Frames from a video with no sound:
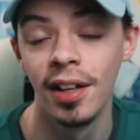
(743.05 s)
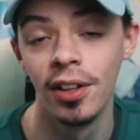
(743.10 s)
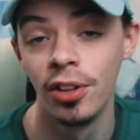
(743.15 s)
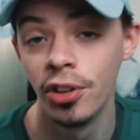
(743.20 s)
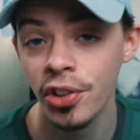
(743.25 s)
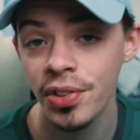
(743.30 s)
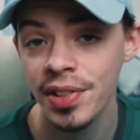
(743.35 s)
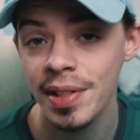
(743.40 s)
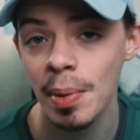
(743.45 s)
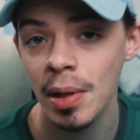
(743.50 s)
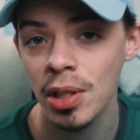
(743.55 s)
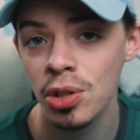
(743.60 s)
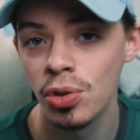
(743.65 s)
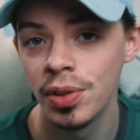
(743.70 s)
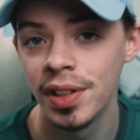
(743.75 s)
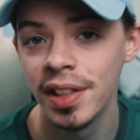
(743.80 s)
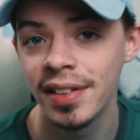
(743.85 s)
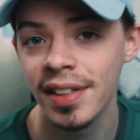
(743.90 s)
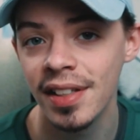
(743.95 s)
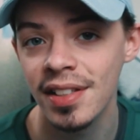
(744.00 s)
Non, c'est pas que je
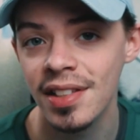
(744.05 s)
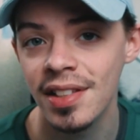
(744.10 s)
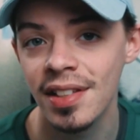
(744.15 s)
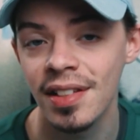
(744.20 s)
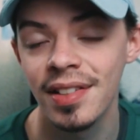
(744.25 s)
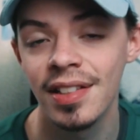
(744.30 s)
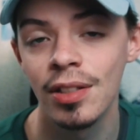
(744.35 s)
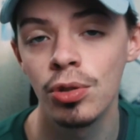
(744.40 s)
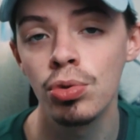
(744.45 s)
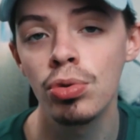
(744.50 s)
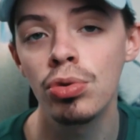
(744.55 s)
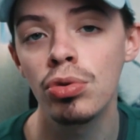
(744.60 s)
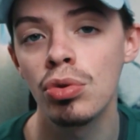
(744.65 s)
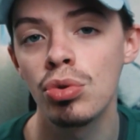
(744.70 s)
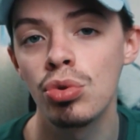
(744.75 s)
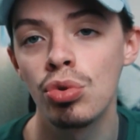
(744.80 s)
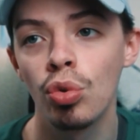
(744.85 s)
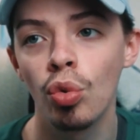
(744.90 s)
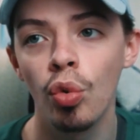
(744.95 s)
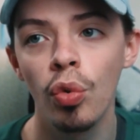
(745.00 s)
déteste, c'est juste que
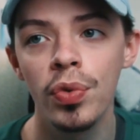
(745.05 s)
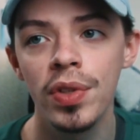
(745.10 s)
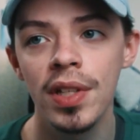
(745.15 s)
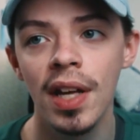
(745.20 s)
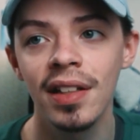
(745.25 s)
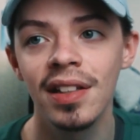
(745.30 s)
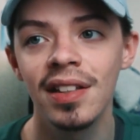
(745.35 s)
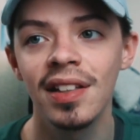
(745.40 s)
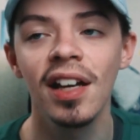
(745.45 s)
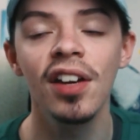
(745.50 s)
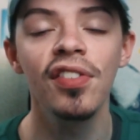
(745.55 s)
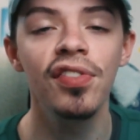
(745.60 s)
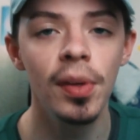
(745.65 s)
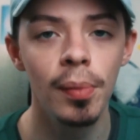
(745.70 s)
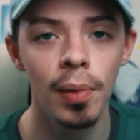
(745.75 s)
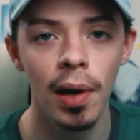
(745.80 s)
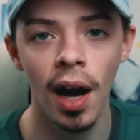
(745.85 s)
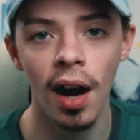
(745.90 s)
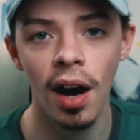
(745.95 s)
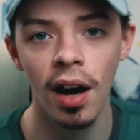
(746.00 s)
je trouve ça très
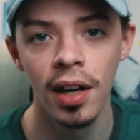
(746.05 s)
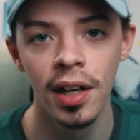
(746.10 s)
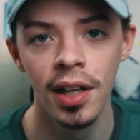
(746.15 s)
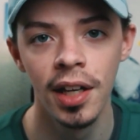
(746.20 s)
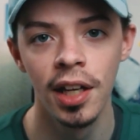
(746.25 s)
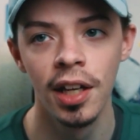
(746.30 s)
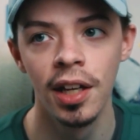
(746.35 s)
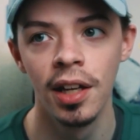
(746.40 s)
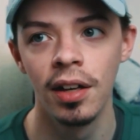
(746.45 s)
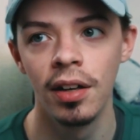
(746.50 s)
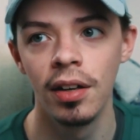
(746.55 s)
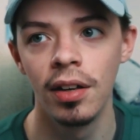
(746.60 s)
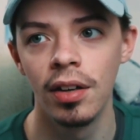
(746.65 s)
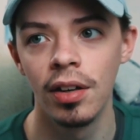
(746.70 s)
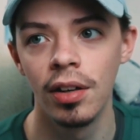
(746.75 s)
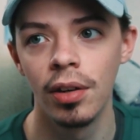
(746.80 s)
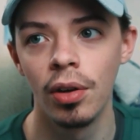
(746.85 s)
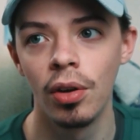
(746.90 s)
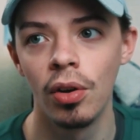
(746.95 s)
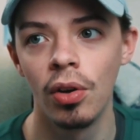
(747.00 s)
faiblard,
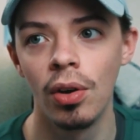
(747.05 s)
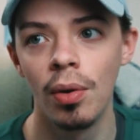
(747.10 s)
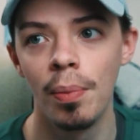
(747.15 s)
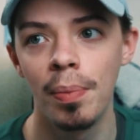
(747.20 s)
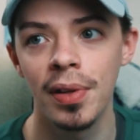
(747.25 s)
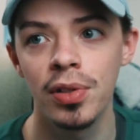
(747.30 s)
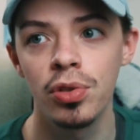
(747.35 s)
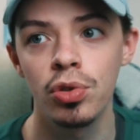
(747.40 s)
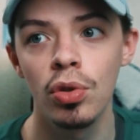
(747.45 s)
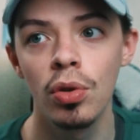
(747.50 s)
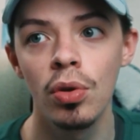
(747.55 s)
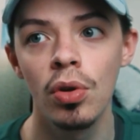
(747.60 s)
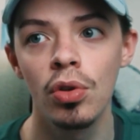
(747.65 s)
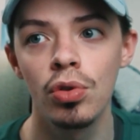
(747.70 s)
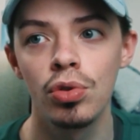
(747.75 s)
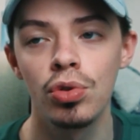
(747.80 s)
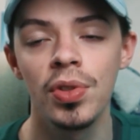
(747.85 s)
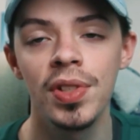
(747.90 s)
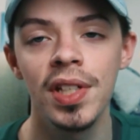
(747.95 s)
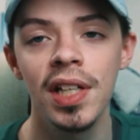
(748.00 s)
euh, parce que
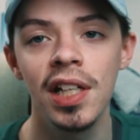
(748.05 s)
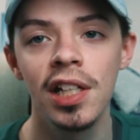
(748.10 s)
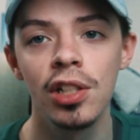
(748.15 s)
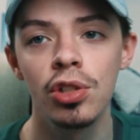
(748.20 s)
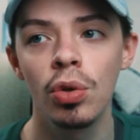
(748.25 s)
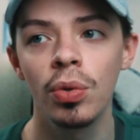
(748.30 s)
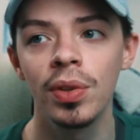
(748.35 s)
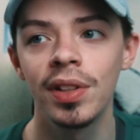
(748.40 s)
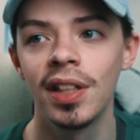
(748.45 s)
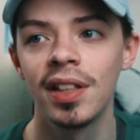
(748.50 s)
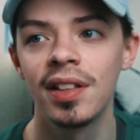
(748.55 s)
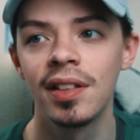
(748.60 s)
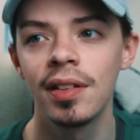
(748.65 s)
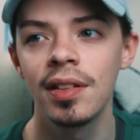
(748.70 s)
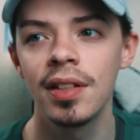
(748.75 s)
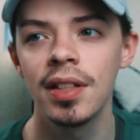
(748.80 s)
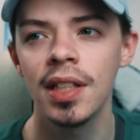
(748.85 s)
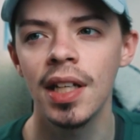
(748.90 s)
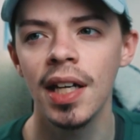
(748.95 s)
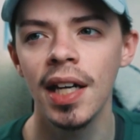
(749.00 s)
je sais que les gens ont été
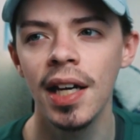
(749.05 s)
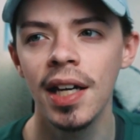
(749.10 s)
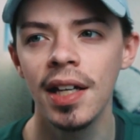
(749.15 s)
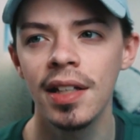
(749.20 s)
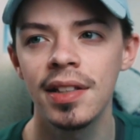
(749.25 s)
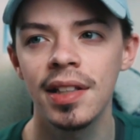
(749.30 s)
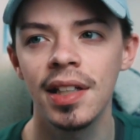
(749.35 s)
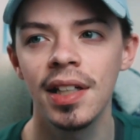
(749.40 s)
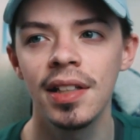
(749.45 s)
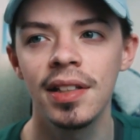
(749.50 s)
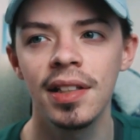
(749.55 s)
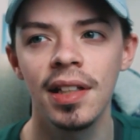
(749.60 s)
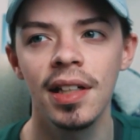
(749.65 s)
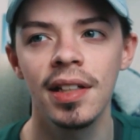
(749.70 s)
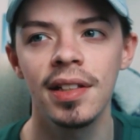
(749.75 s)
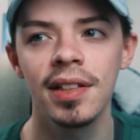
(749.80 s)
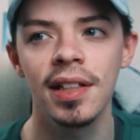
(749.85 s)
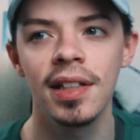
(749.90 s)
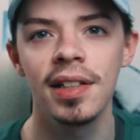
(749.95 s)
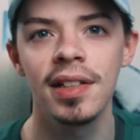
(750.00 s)
très, très,
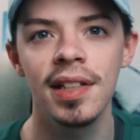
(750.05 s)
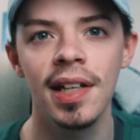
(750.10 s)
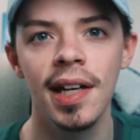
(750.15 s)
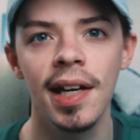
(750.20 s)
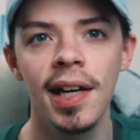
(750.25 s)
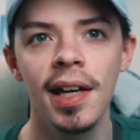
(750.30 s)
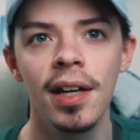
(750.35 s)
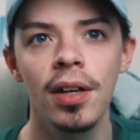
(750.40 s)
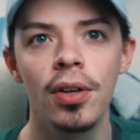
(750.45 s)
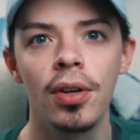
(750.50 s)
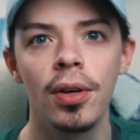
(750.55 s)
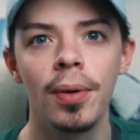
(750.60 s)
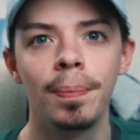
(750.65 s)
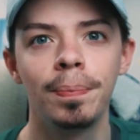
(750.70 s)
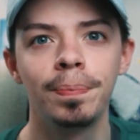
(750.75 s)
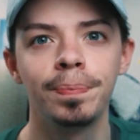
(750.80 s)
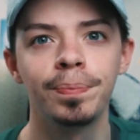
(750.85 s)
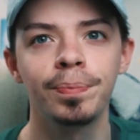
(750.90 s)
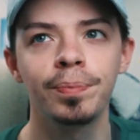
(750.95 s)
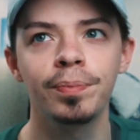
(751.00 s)
très, très, très,
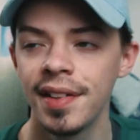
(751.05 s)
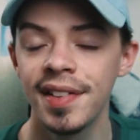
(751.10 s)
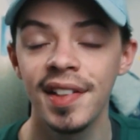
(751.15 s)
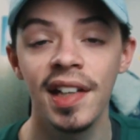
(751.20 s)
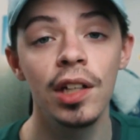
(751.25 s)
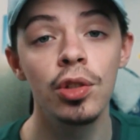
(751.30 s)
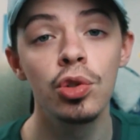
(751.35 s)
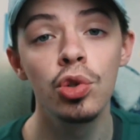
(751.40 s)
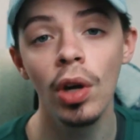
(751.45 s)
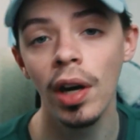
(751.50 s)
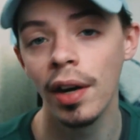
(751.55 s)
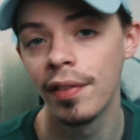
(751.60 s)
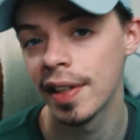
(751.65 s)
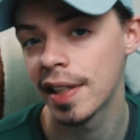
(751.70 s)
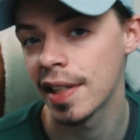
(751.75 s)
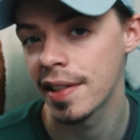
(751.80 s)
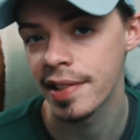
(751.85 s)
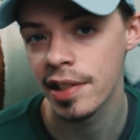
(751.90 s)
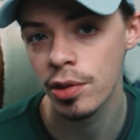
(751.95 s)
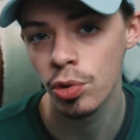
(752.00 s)
euh, très durs
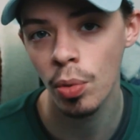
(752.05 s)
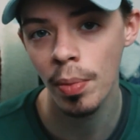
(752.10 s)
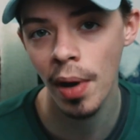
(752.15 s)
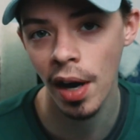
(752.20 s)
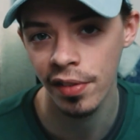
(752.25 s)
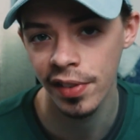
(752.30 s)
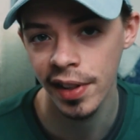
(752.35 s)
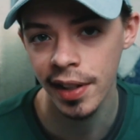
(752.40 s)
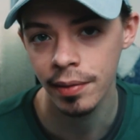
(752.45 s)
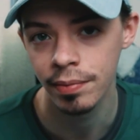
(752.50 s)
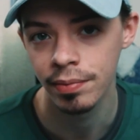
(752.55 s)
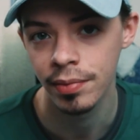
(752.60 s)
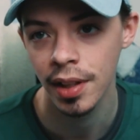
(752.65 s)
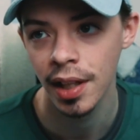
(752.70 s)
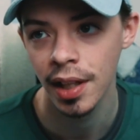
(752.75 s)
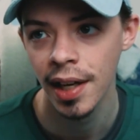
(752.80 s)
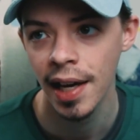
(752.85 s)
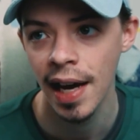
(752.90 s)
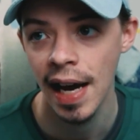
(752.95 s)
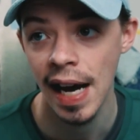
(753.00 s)
avec la saison Marvel,
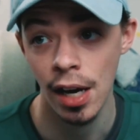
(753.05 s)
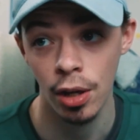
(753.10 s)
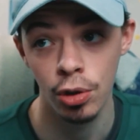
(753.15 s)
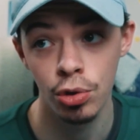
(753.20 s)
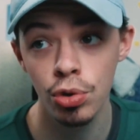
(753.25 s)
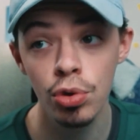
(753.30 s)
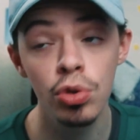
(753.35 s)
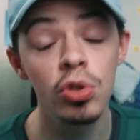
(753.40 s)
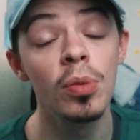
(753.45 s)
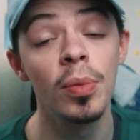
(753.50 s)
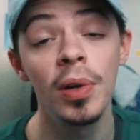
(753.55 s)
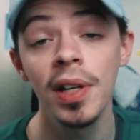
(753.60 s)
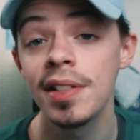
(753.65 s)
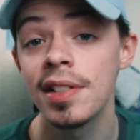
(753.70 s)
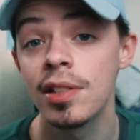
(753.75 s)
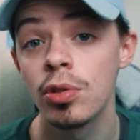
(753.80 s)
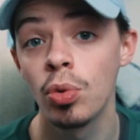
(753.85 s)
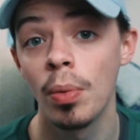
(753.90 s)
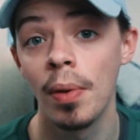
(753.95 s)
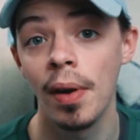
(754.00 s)
alors justement, la
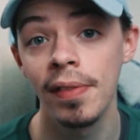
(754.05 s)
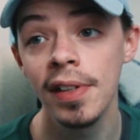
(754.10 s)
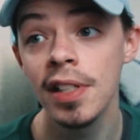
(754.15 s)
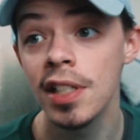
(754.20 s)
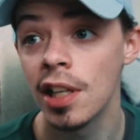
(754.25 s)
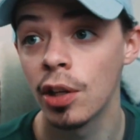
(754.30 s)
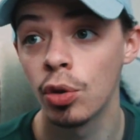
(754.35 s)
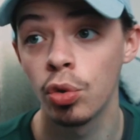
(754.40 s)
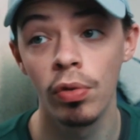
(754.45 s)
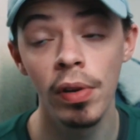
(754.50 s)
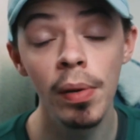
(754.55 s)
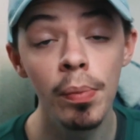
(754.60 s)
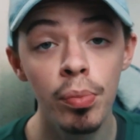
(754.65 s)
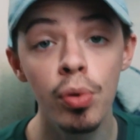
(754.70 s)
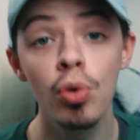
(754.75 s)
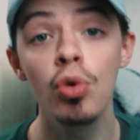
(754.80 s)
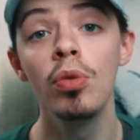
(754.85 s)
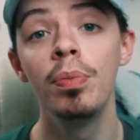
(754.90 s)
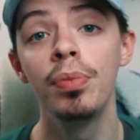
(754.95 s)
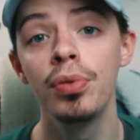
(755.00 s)
saison Marvel, je la trouvais
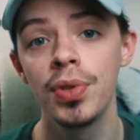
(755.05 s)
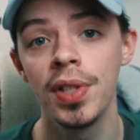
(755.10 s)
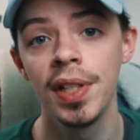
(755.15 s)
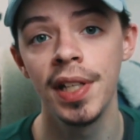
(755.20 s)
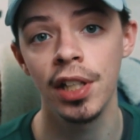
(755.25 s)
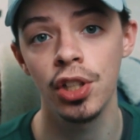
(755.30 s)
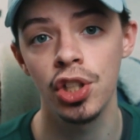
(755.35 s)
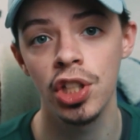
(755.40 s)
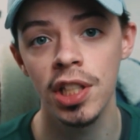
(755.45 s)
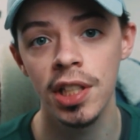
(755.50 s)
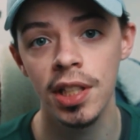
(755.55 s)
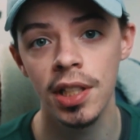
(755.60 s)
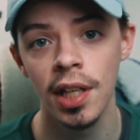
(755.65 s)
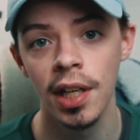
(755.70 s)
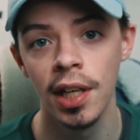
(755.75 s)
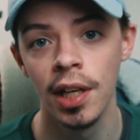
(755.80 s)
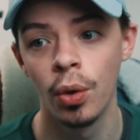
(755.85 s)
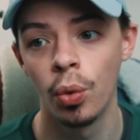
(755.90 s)
beaucoup plus énergique.